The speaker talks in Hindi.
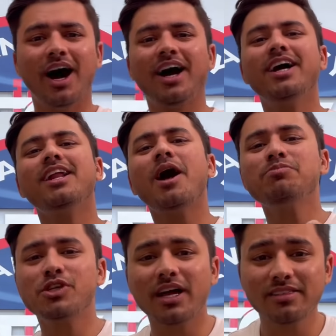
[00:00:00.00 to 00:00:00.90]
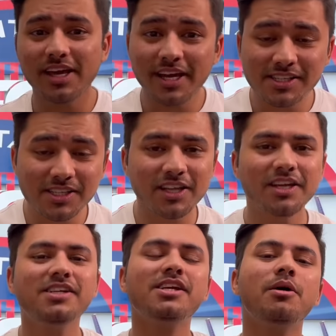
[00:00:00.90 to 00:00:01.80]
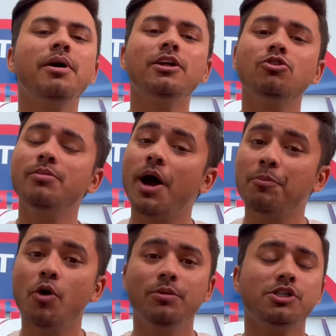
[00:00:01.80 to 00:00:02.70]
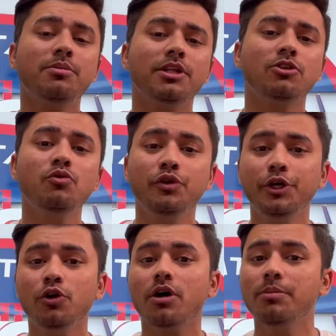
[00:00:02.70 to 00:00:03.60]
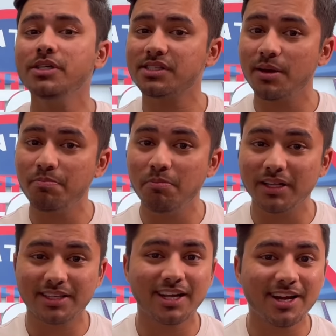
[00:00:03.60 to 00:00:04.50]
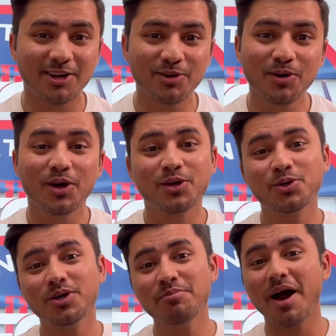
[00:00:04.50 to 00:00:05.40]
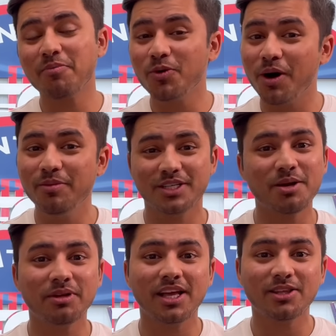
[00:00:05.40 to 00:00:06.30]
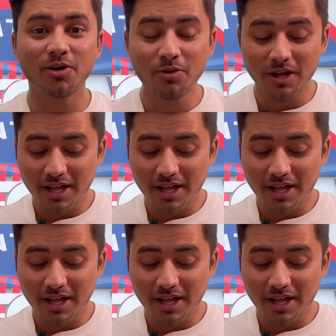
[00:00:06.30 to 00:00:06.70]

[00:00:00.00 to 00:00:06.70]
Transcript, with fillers: अगर आप चाहते हैं इसी तरीके से कमाना तो मैं आपको हमेशा बताता हूं वीडियो कभी स्किप मत करा करो क्योंकि मैं आपको हमेशा बताता हूं